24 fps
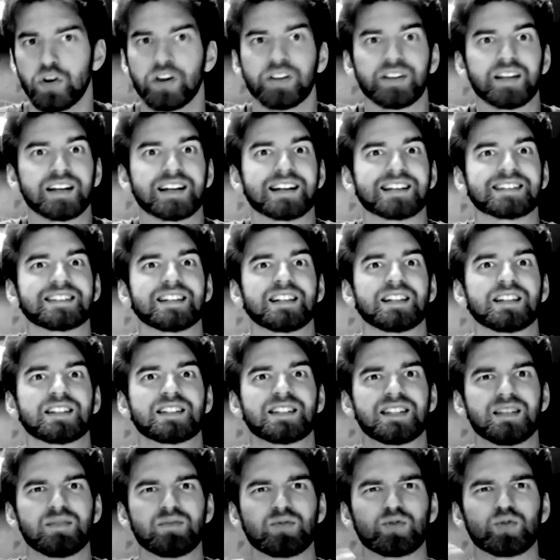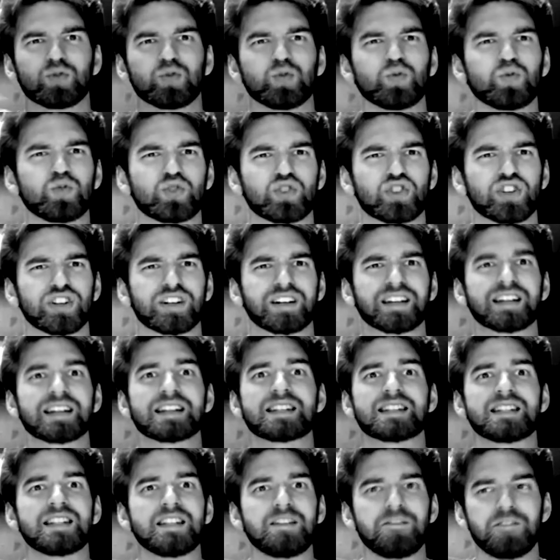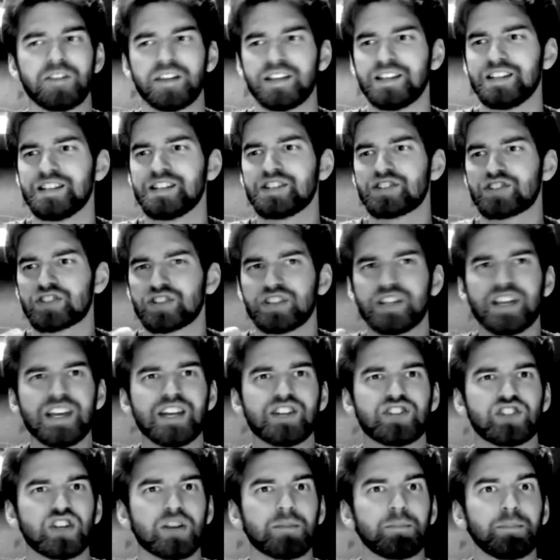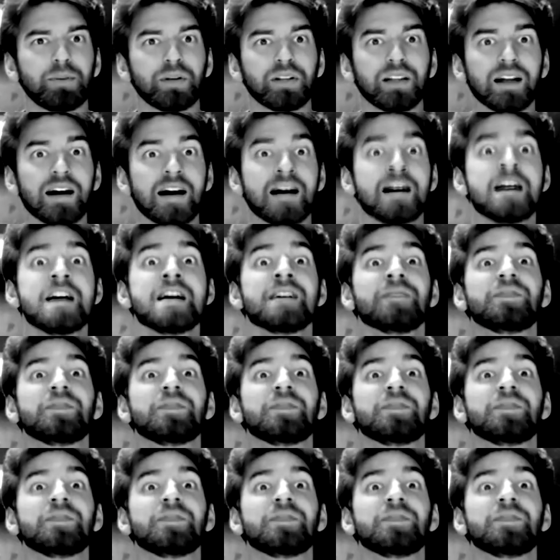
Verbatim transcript: и она казалась ему лучше, красивее, нежнее, чем была.